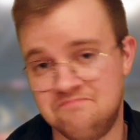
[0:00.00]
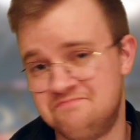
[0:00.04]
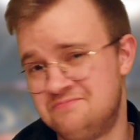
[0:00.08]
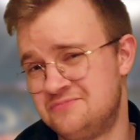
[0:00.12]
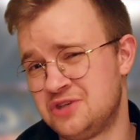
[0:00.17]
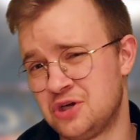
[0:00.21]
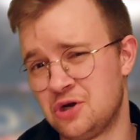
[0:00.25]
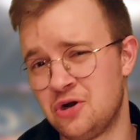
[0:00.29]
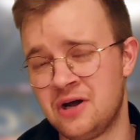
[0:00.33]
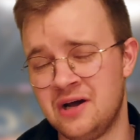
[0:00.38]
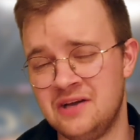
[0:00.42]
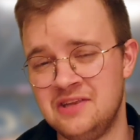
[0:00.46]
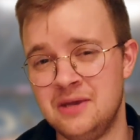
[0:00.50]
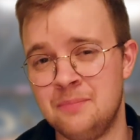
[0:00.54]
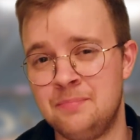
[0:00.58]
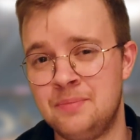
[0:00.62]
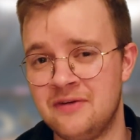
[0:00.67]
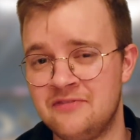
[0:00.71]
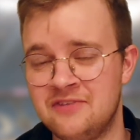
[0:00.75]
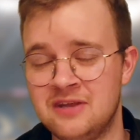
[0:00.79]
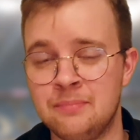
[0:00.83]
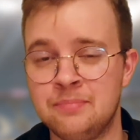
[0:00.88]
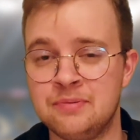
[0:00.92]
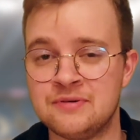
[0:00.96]
trochę
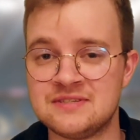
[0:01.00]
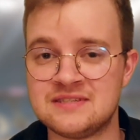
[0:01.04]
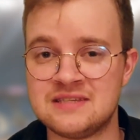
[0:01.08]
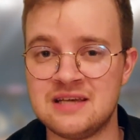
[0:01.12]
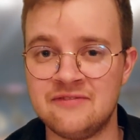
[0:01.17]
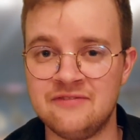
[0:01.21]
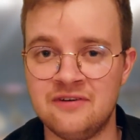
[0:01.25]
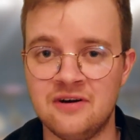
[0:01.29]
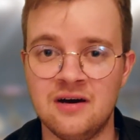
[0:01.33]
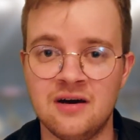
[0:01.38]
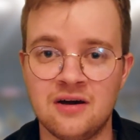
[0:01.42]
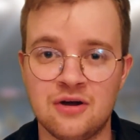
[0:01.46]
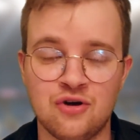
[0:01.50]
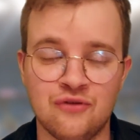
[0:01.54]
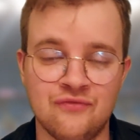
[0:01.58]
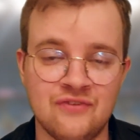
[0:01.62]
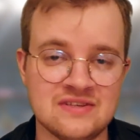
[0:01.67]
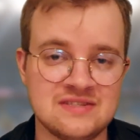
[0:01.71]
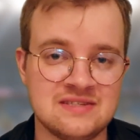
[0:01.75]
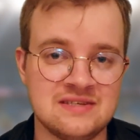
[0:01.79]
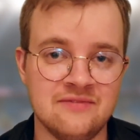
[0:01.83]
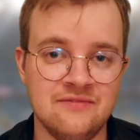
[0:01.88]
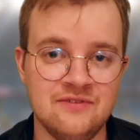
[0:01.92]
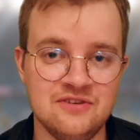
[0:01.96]
niepewna postawa
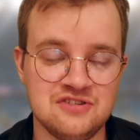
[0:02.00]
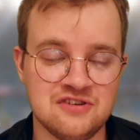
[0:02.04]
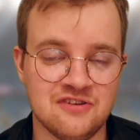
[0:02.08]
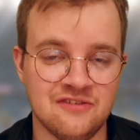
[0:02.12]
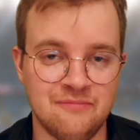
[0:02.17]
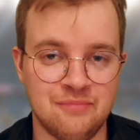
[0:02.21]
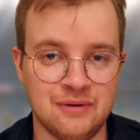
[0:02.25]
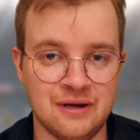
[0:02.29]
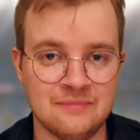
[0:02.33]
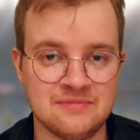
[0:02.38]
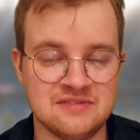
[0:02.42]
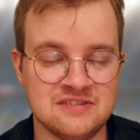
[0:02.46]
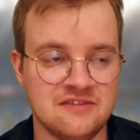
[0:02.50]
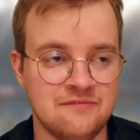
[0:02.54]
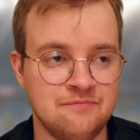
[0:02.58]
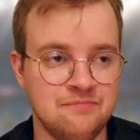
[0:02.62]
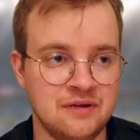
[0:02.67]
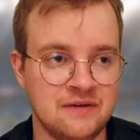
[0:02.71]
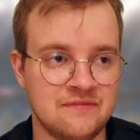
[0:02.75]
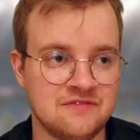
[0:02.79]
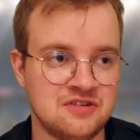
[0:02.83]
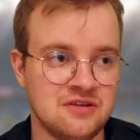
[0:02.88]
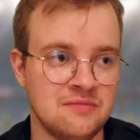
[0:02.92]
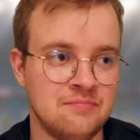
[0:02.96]
Kowacewicza w bramce w
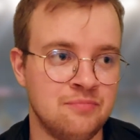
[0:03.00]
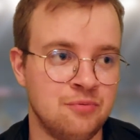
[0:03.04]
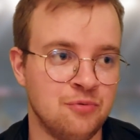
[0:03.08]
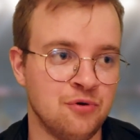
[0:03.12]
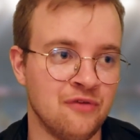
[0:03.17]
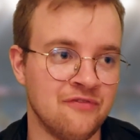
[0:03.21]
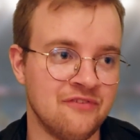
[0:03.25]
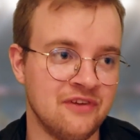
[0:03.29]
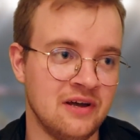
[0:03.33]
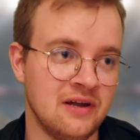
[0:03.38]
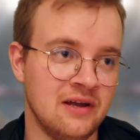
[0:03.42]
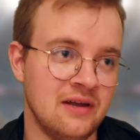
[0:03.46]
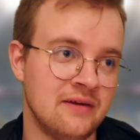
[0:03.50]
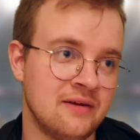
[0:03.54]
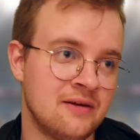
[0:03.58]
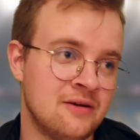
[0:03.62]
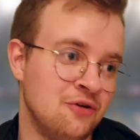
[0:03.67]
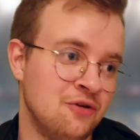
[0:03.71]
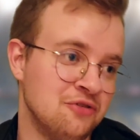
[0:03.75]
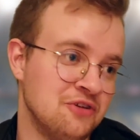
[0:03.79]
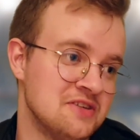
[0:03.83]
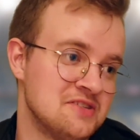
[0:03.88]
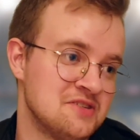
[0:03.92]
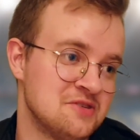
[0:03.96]
pierwszej połowie, ale
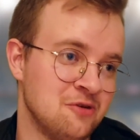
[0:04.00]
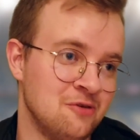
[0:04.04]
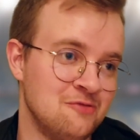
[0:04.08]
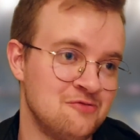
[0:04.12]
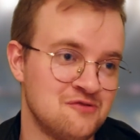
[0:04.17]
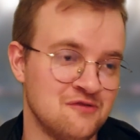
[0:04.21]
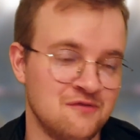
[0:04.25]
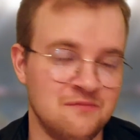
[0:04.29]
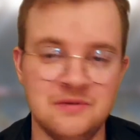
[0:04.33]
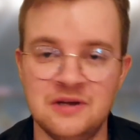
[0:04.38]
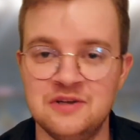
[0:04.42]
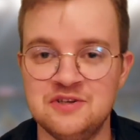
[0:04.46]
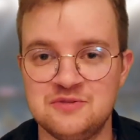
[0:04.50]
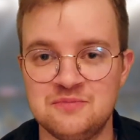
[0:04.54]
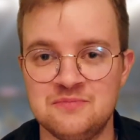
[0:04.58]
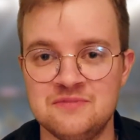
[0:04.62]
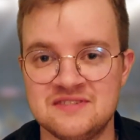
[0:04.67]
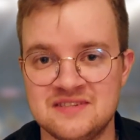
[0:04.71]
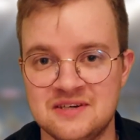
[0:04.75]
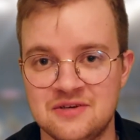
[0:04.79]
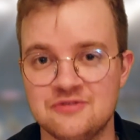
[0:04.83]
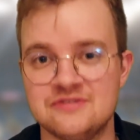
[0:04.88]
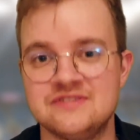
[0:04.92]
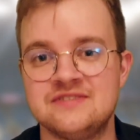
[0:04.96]
koniec końców mieliśmy
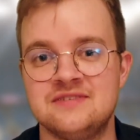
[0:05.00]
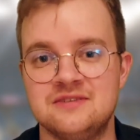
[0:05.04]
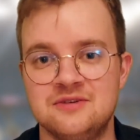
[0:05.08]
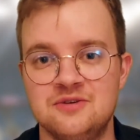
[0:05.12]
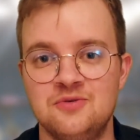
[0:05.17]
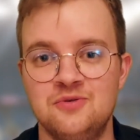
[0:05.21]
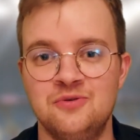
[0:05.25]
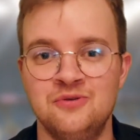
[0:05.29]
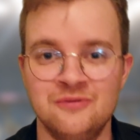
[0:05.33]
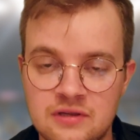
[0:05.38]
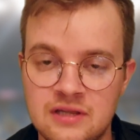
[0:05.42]
zero z tyłu.